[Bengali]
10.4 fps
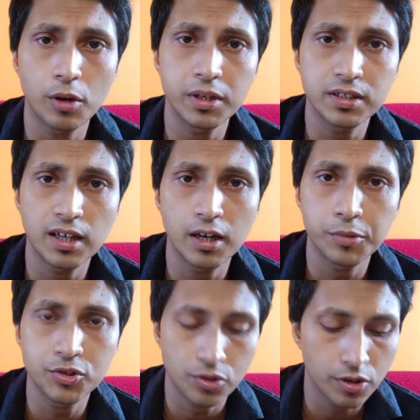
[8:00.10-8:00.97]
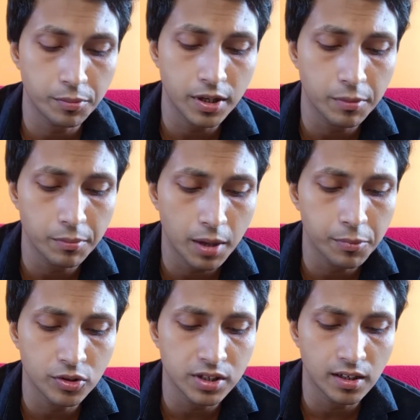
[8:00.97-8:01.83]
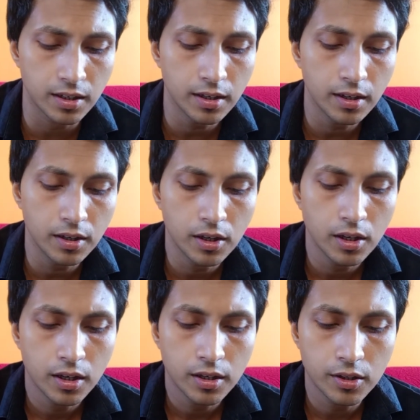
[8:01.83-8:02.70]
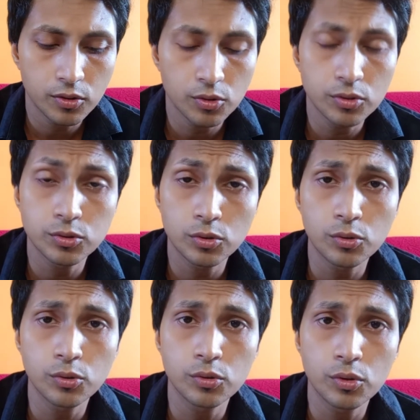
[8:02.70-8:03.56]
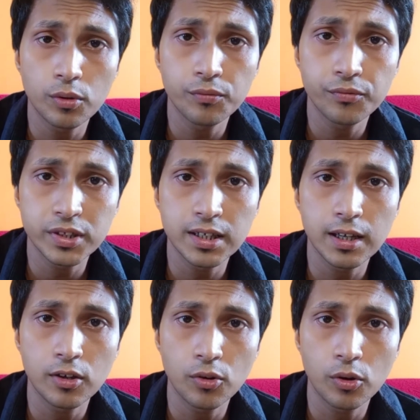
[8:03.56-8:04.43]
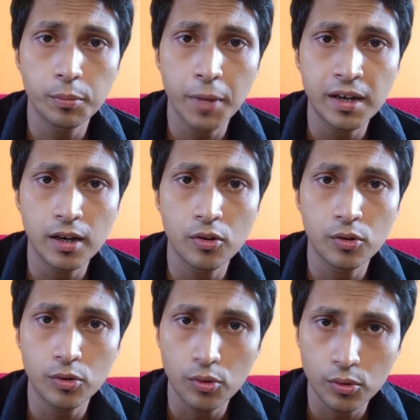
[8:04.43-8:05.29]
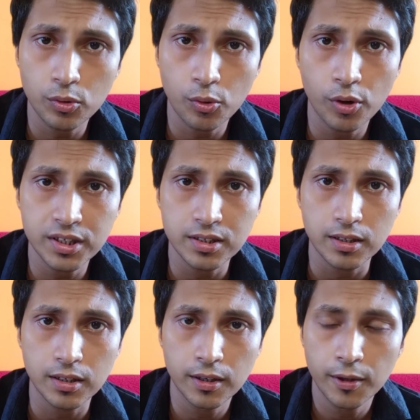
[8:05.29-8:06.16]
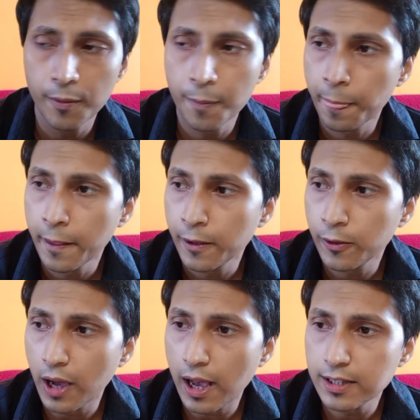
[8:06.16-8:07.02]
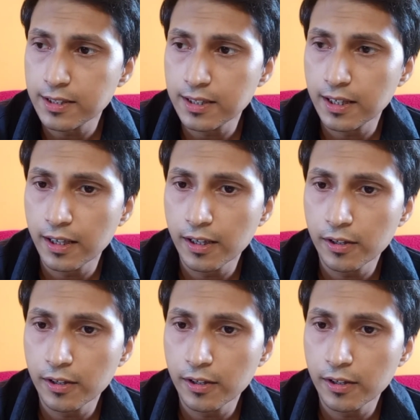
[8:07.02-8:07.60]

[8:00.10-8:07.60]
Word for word: আমার জানার বিষয় নেই কিংবা আমিও জানি না কিন্তু যতটুকু তো ফিজিক্যালি হোক মেন্টালি হোক ও তো করেছে তো আজকে